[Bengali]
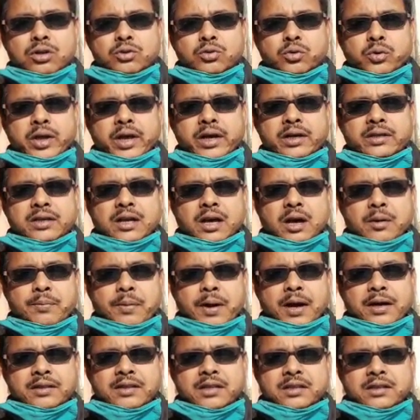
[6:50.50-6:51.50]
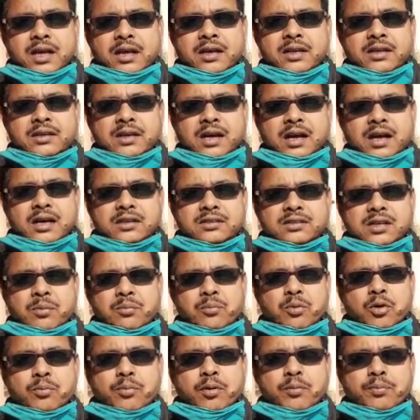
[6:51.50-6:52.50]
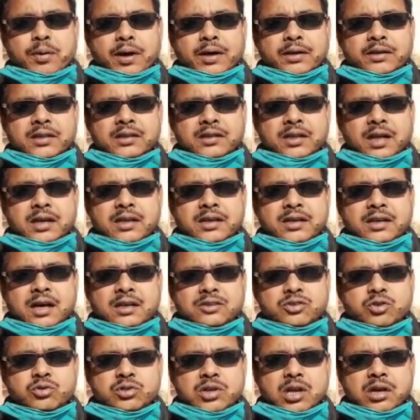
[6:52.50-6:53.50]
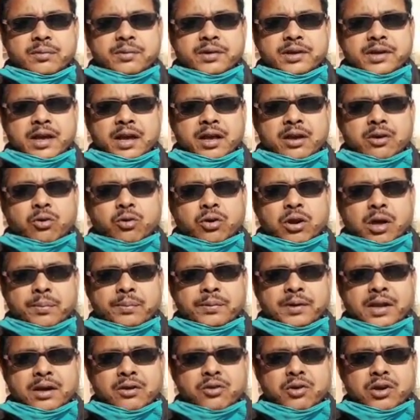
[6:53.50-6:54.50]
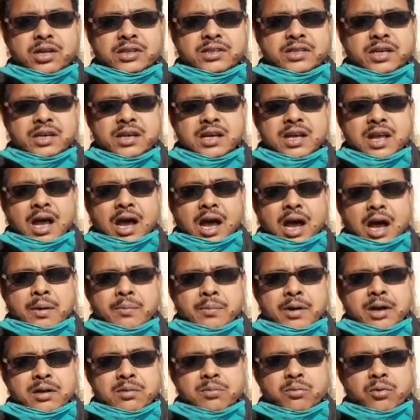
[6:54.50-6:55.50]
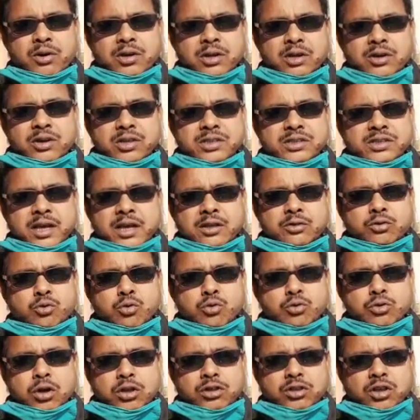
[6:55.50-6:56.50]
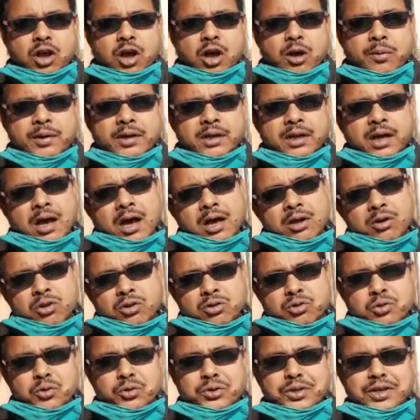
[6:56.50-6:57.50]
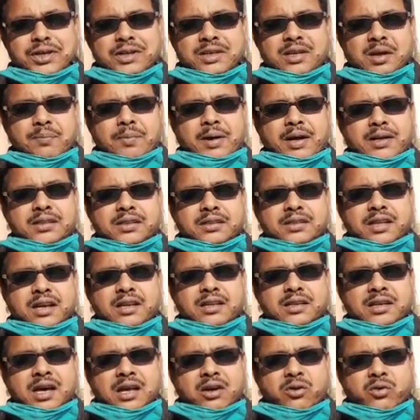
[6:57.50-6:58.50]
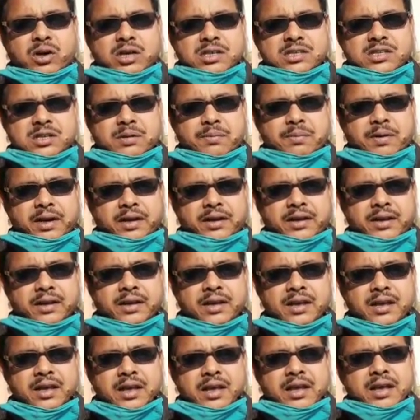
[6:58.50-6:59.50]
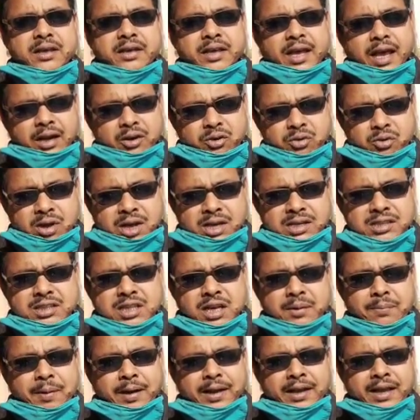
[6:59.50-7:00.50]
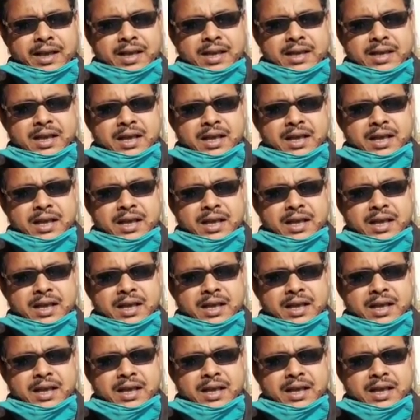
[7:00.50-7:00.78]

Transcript: দু একটা প্রার্থী তালিকা সম্ভাব্য প্রার্থী তালিকা সোশ্যাল মিডিয়ায় ঘোরাফেরা করেছে আমার মনে হচ্ছে এই দুটোতে হবে না আরও দু তিনটে প্রার্থী তালিকা আরও আসতে পারে কেন আসতে পারে